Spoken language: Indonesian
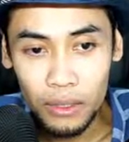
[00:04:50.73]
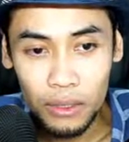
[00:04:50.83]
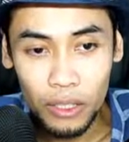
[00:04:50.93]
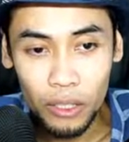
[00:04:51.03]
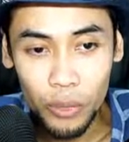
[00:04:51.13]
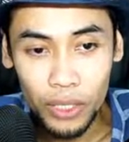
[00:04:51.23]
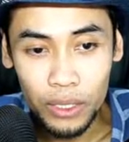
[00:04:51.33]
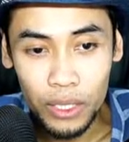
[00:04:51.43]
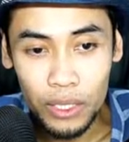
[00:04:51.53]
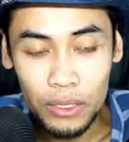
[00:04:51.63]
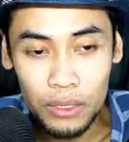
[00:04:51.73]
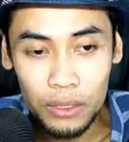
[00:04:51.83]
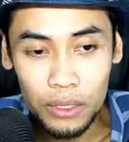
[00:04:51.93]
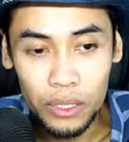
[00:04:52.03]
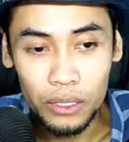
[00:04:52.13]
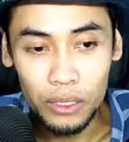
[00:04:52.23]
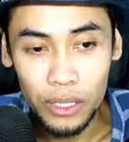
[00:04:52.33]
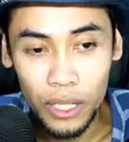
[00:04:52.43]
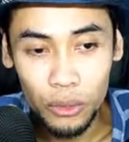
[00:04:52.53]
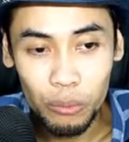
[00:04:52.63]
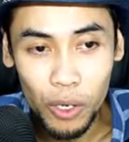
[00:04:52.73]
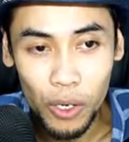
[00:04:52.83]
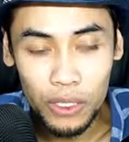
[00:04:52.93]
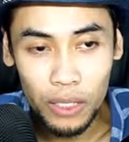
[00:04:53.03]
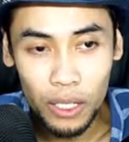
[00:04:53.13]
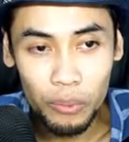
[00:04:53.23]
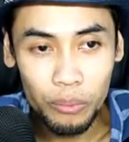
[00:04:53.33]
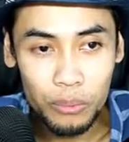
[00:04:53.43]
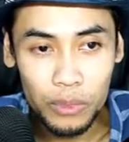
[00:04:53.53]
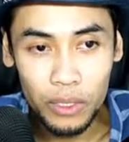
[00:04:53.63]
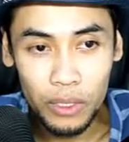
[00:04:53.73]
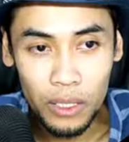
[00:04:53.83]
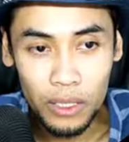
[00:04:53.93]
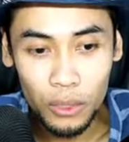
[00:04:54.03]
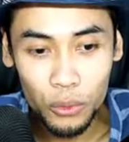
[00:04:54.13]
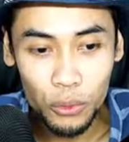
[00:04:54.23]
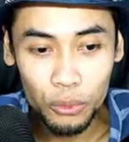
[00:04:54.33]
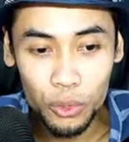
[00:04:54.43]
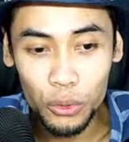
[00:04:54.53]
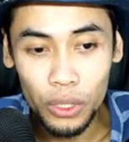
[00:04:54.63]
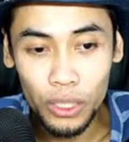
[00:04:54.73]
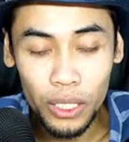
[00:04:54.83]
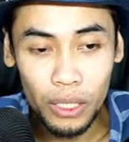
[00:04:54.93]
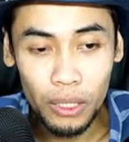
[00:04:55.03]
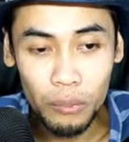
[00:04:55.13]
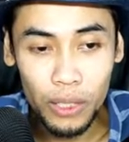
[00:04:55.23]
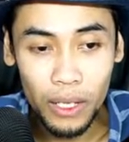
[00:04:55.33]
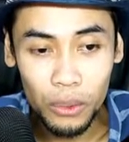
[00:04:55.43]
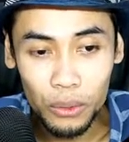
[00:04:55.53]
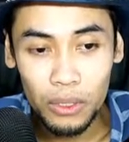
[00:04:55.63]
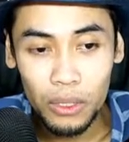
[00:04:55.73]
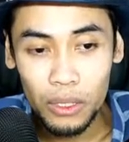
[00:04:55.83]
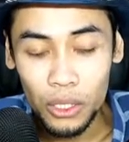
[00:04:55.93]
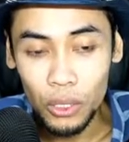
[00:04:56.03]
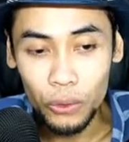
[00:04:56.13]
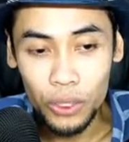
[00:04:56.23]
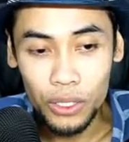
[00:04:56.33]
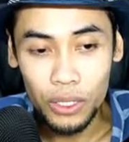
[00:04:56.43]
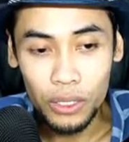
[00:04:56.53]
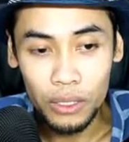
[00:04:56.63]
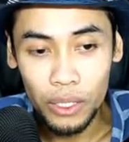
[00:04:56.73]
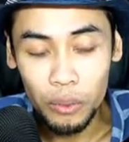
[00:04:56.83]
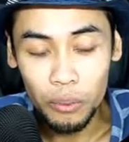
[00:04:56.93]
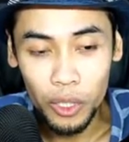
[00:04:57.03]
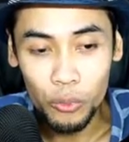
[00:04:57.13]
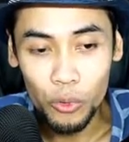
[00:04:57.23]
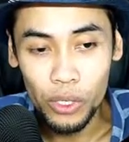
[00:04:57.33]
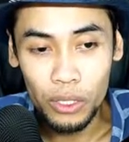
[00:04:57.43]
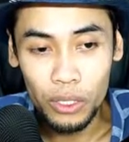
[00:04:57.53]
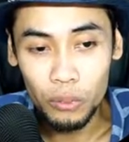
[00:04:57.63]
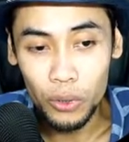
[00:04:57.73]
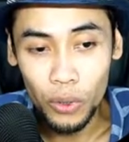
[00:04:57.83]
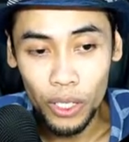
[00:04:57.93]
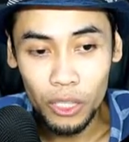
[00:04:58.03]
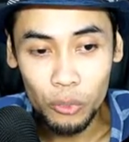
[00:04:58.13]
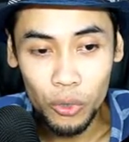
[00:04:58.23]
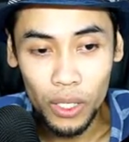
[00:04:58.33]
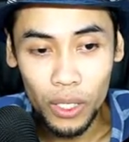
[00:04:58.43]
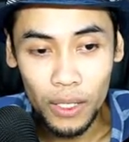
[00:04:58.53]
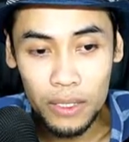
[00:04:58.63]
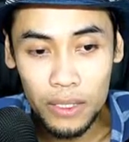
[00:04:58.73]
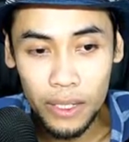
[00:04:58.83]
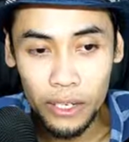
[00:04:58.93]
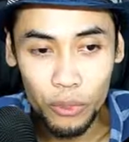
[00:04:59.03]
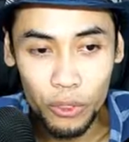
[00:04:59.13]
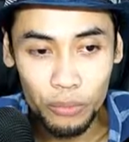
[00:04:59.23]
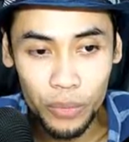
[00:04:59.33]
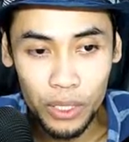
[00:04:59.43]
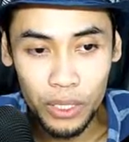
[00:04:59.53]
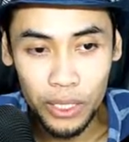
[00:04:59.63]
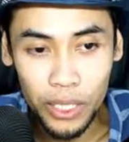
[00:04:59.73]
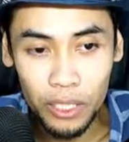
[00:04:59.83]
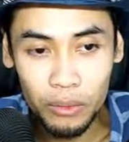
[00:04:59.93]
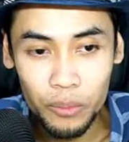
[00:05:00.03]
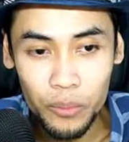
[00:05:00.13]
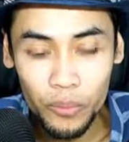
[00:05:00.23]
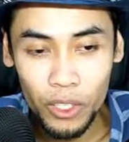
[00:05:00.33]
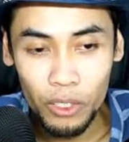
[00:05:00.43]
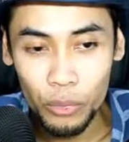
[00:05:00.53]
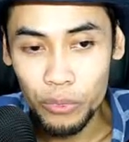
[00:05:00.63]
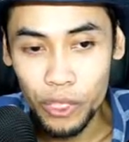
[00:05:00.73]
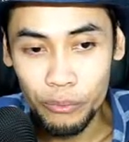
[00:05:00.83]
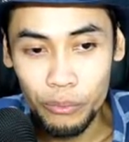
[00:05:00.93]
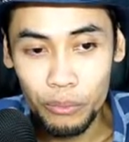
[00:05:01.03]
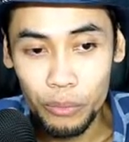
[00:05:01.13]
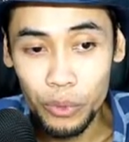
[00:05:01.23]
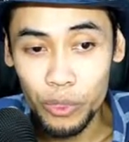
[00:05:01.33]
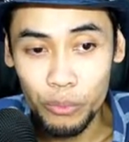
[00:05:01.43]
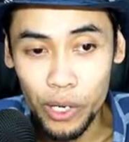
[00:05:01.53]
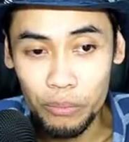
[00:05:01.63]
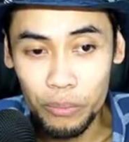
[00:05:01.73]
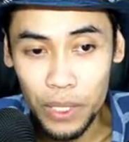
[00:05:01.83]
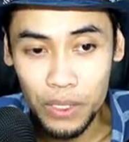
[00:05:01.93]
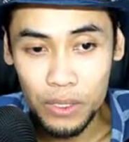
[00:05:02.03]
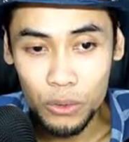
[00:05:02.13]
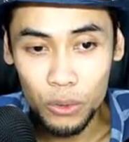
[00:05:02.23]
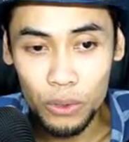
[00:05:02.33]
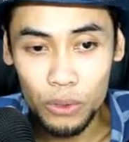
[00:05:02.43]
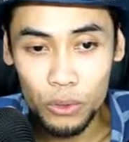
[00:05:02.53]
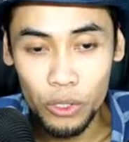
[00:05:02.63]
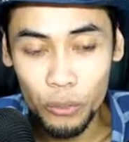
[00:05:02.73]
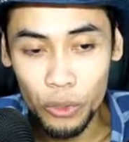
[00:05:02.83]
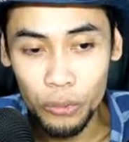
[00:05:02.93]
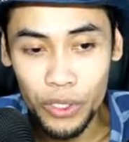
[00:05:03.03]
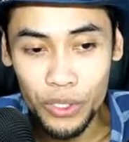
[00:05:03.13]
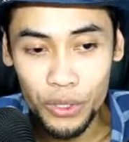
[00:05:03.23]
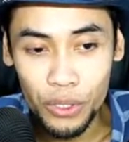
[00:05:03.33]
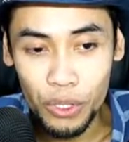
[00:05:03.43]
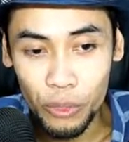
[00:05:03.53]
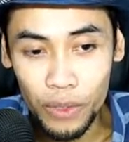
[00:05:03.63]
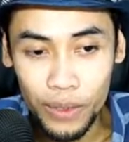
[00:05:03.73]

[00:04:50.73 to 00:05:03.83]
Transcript: tapi yang jelas di jauh di bawah setelah setelah satu subjudul dia taruh quotation dia kemud kebetulan dia menggunakan try for free get 55 plus tools to improve SEO kemudian